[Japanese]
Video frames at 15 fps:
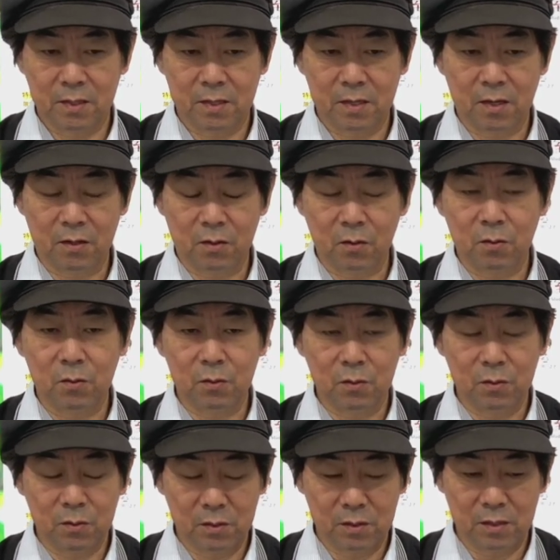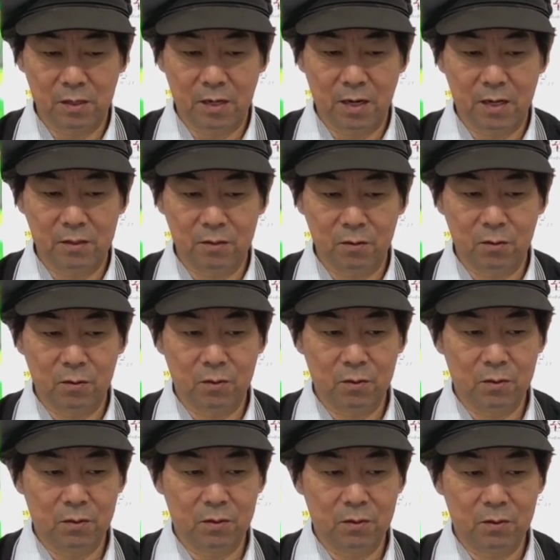結局あ
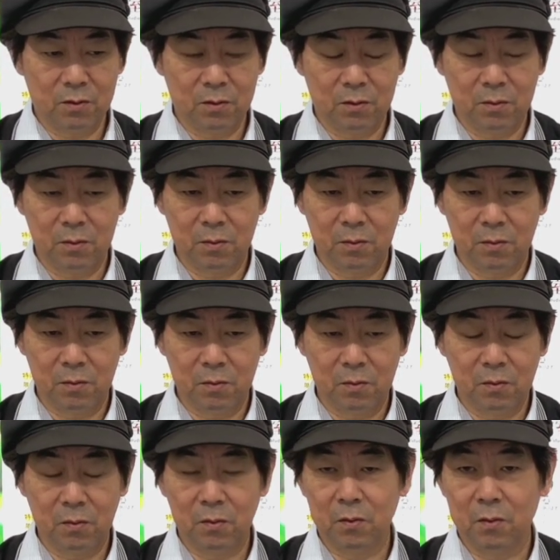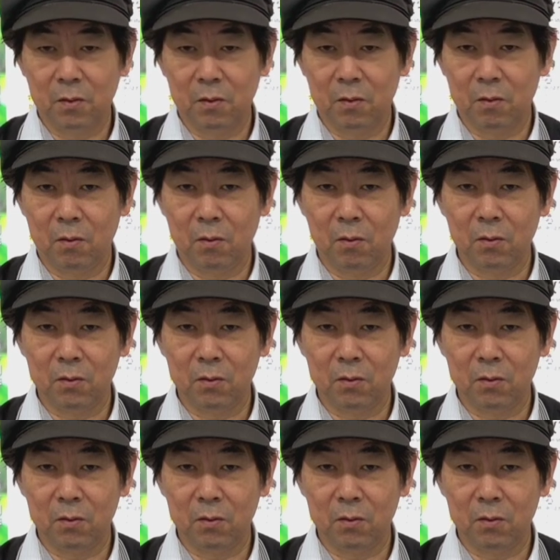のー、